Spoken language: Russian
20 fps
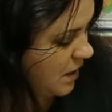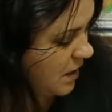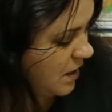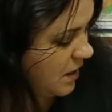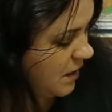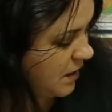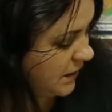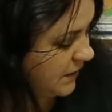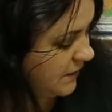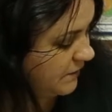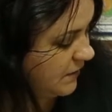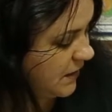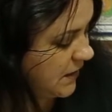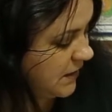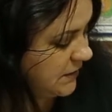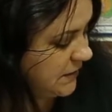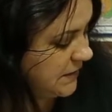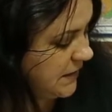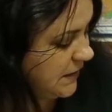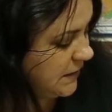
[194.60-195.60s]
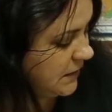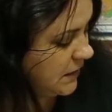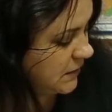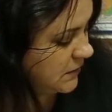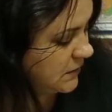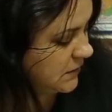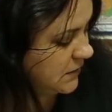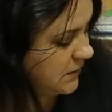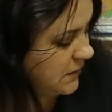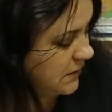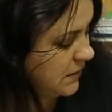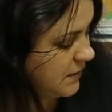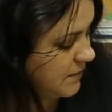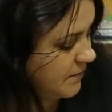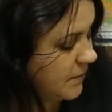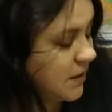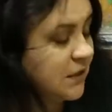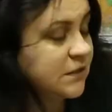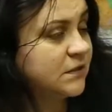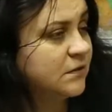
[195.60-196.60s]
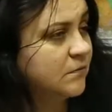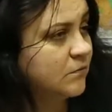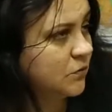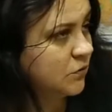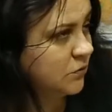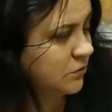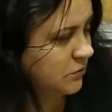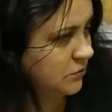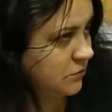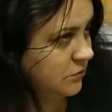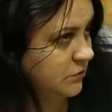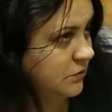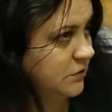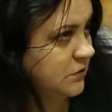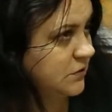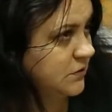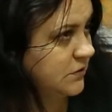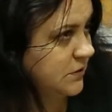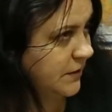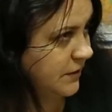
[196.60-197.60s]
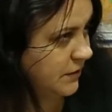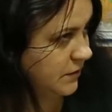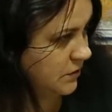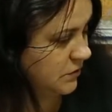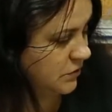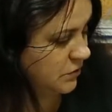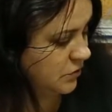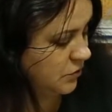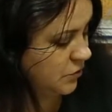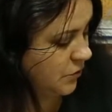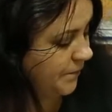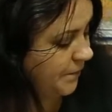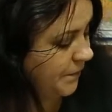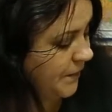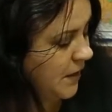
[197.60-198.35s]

А является ли картина маслом культурной ценностью?